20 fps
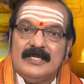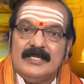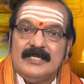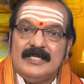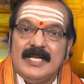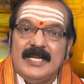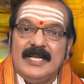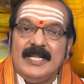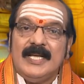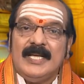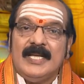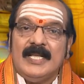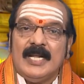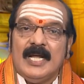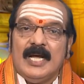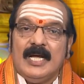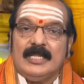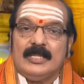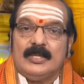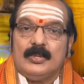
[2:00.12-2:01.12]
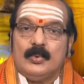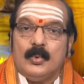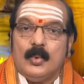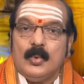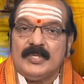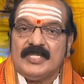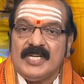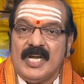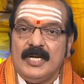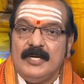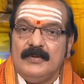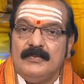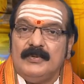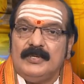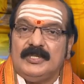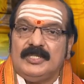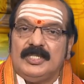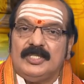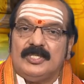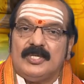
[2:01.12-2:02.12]
శనిగ్రహ దోష
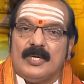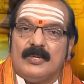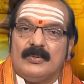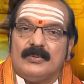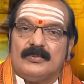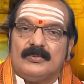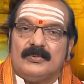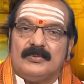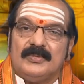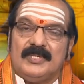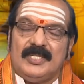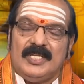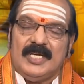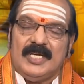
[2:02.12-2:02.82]
నివృత్తి జరుగుతుంది